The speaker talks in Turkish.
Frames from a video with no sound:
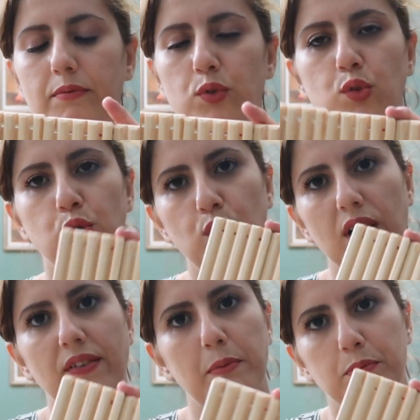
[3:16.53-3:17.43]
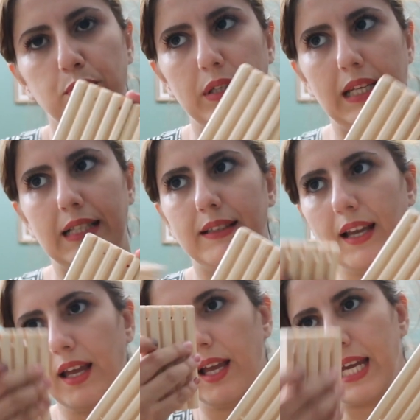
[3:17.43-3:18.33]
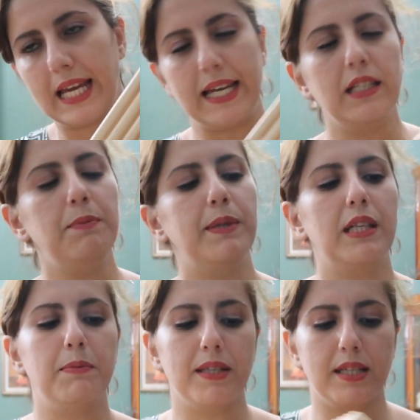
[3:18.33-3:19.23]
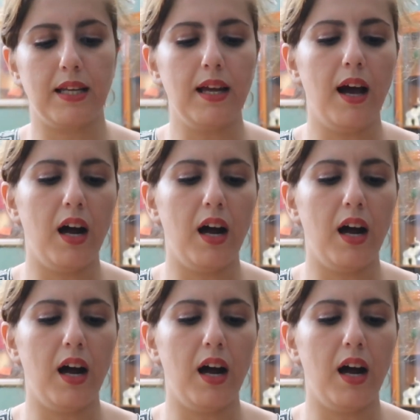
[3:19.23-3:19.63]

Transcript: suyla ve birlikte eriyip gitmesine,